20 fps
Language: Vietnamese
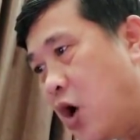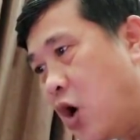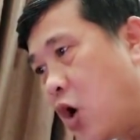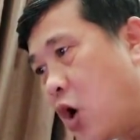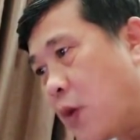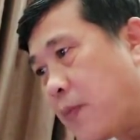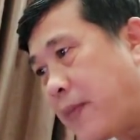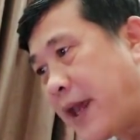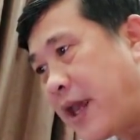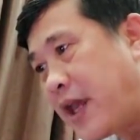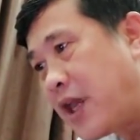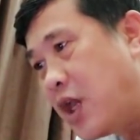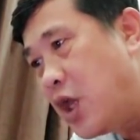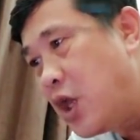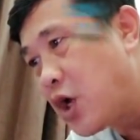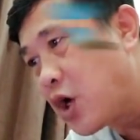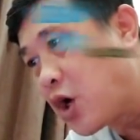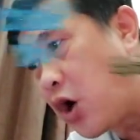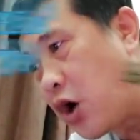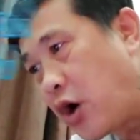Hôm nay
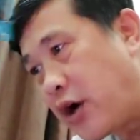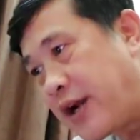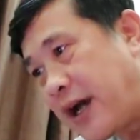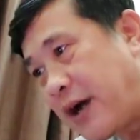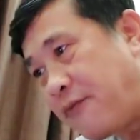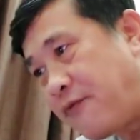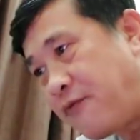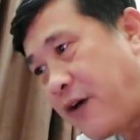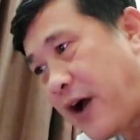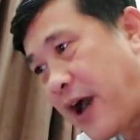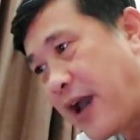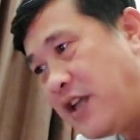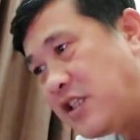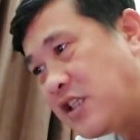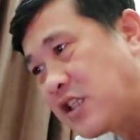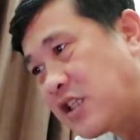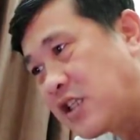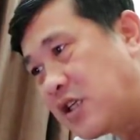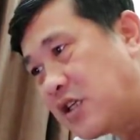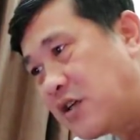còn gặp phải
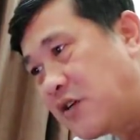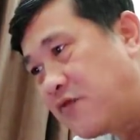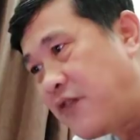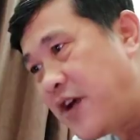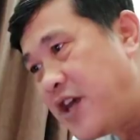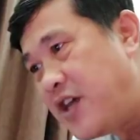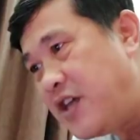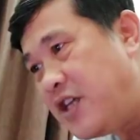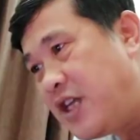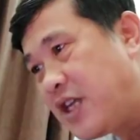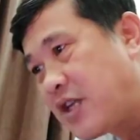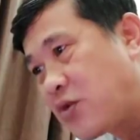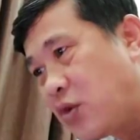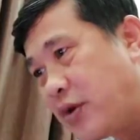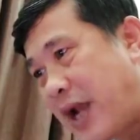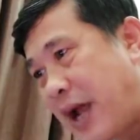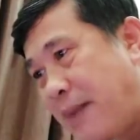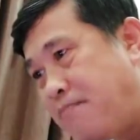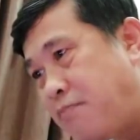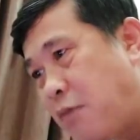sự vây giết của
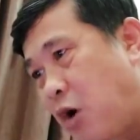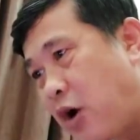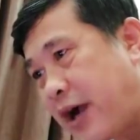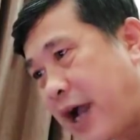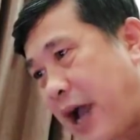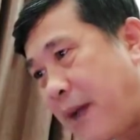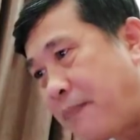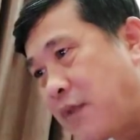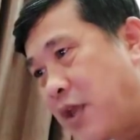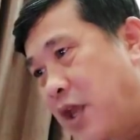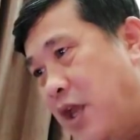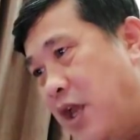đám bọ cạp,